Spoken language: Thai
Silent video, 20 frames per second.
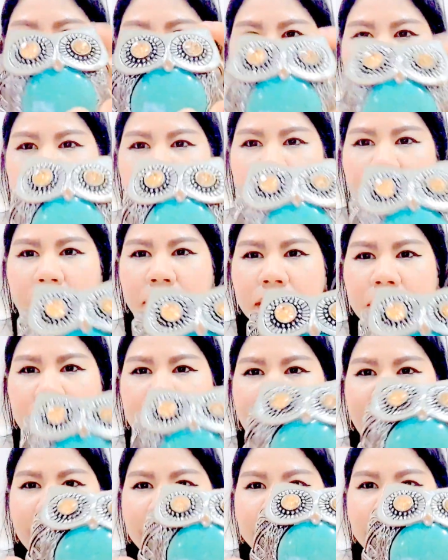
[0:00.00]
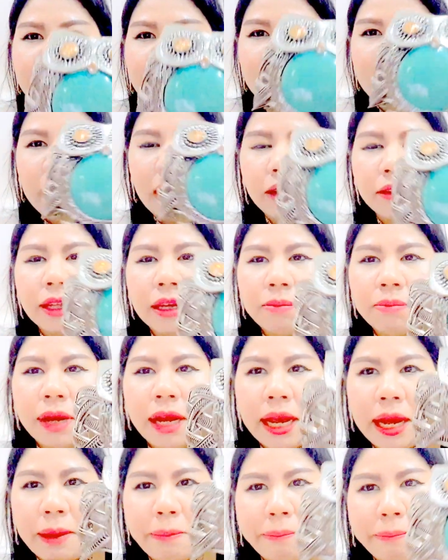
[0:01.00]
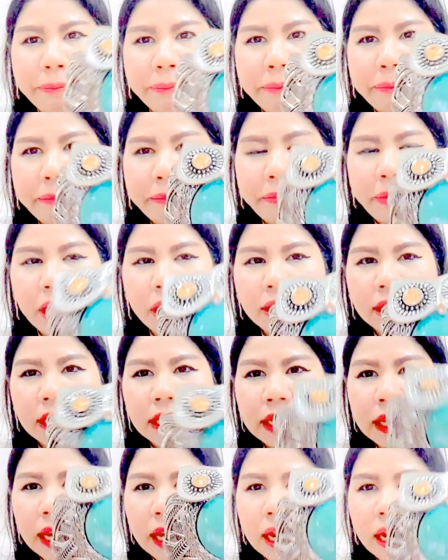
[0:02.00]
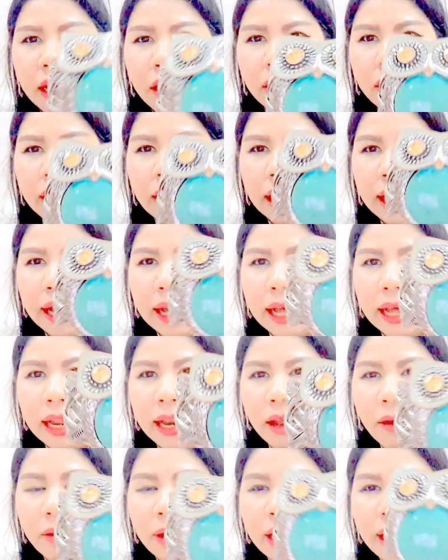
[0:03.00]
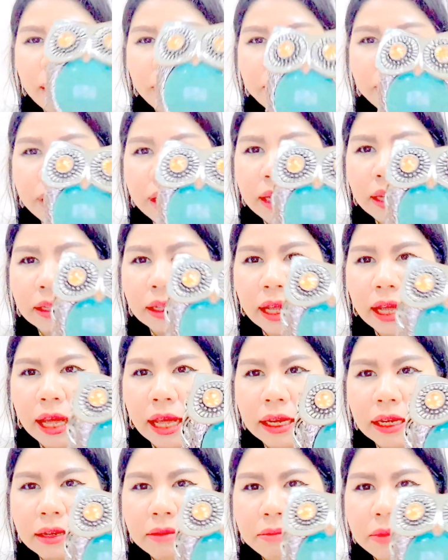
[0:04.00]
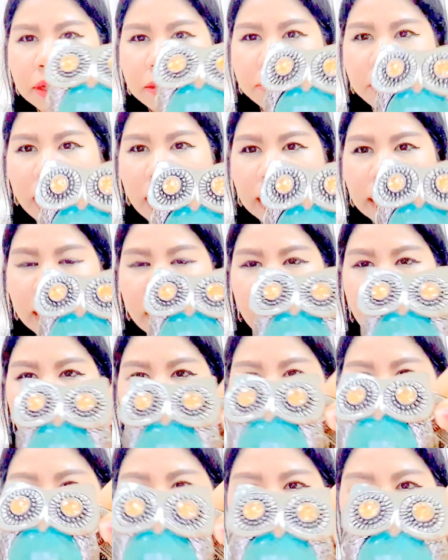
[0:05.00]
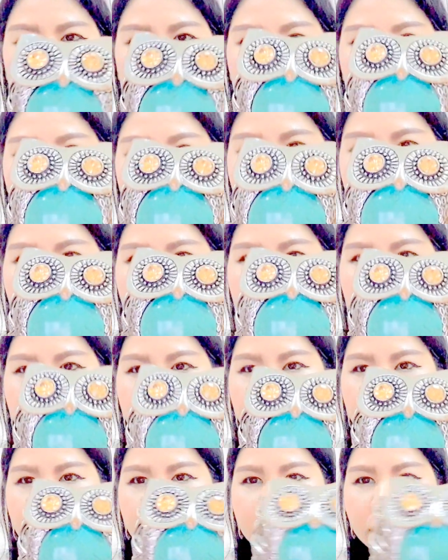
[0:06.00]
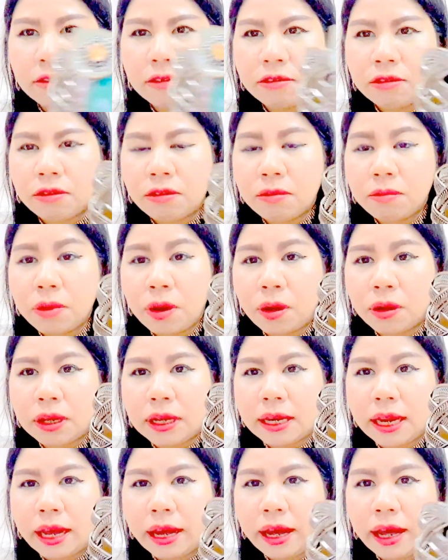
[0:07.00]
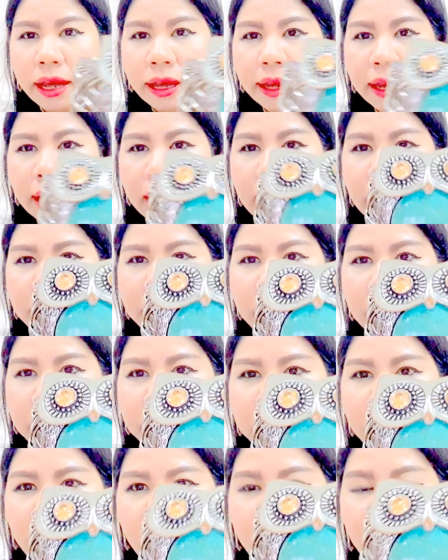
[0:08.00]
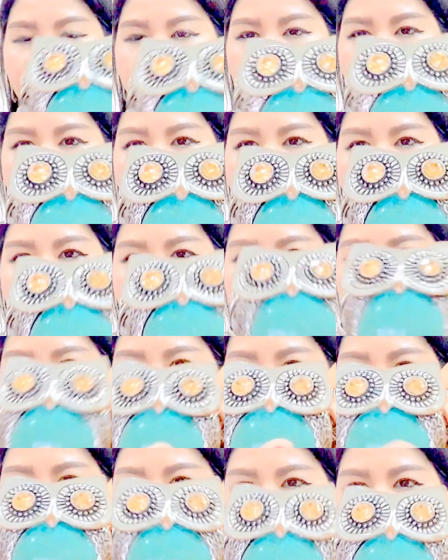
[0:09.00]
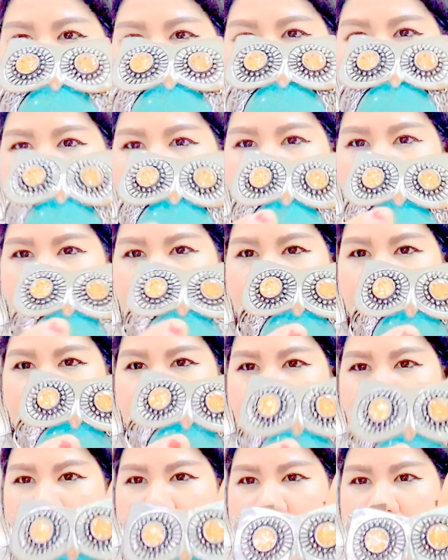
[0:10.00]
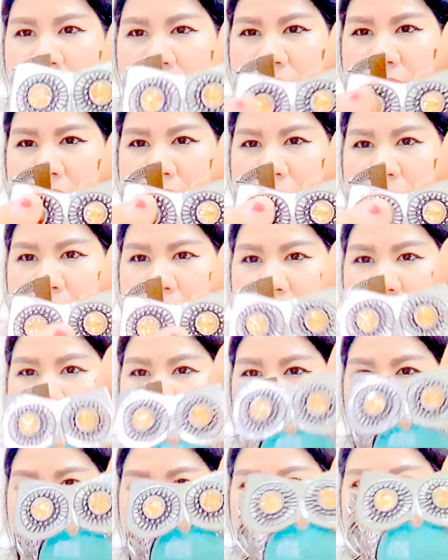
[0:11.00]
นะคะ คืองานมันแล้วแต่แบบอย่างอย่างเงี้ยราคาเราขายปีกนะคะหนึ่งหมื่นบาท แต่วันนี้เราไม่ขายค่ะคุณหมอนี้นะ ขายแค่ห้าพันพอเป็น เทอร์ฟอยแท้นะคะแล้วดวงตาเพชร